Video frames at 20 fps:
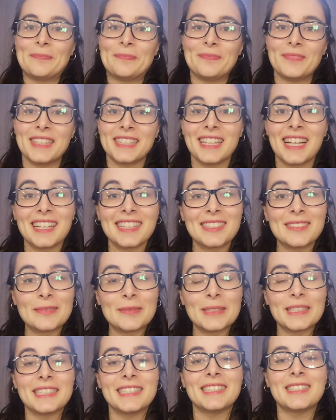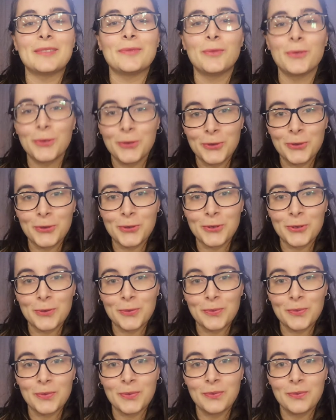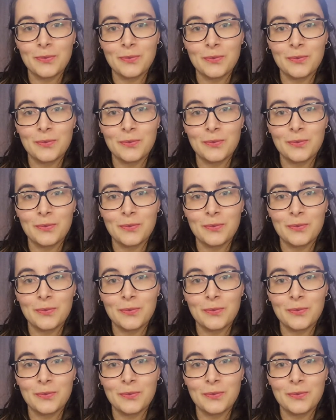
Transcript: Neden e, mutsuzum?